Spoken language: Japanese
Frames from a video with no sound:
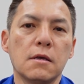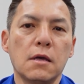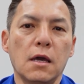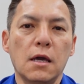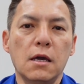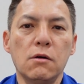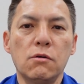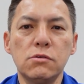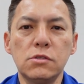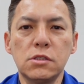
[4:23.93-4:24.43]

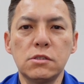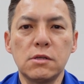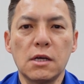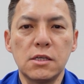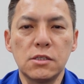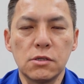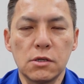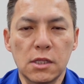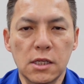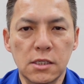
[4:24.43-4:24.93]
えー、本日は
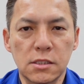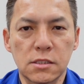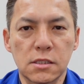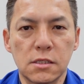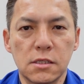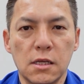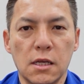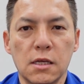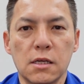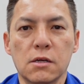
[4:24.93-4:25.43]
以上です。
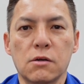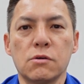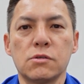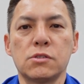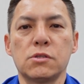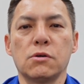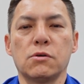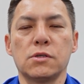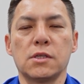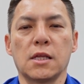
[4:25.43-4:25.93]
えー、ご
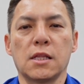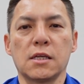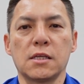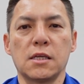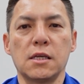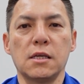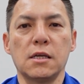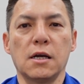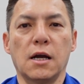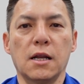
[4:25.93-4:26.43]
視聴いただ
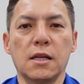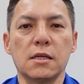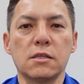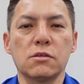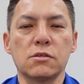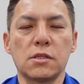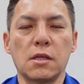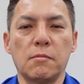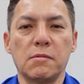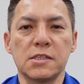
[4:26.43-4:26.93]
きありがと
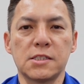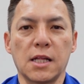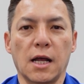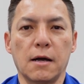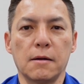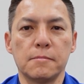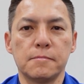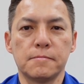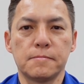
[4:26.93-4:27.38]
うございました。